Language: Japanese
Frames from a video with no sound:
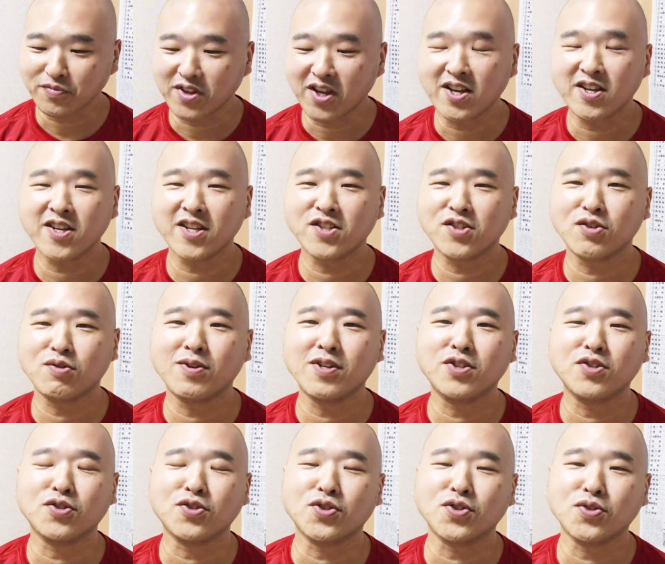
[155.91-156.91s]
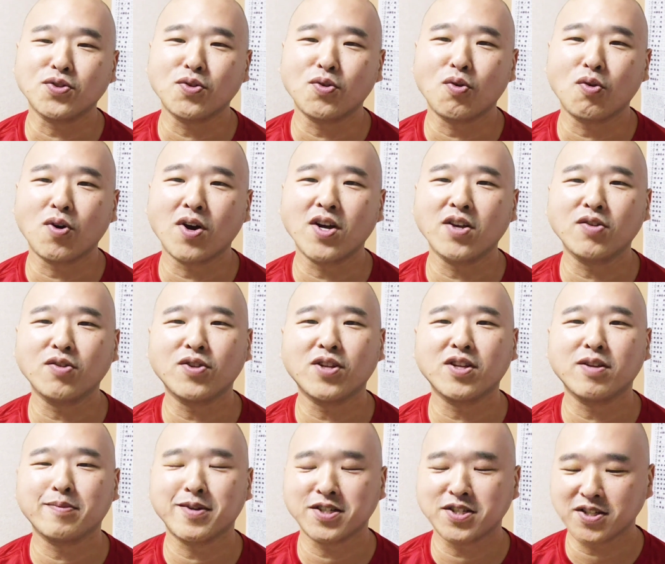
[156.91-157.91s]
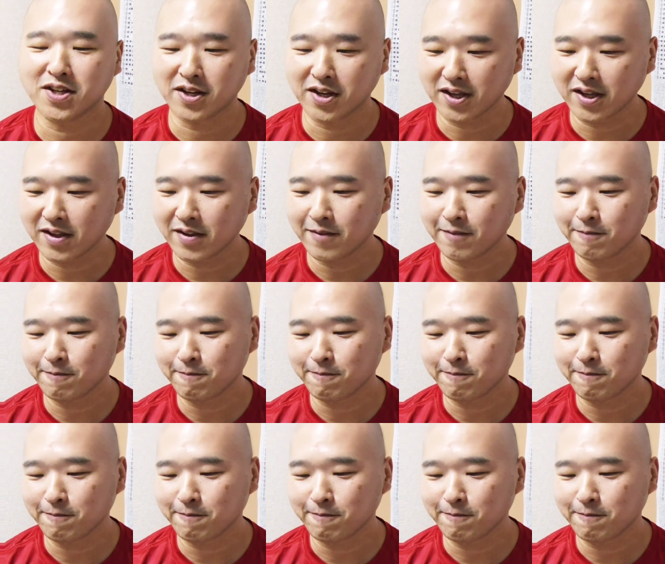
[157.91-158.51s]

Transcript: 大栄翔は10勝5敗となりましたね。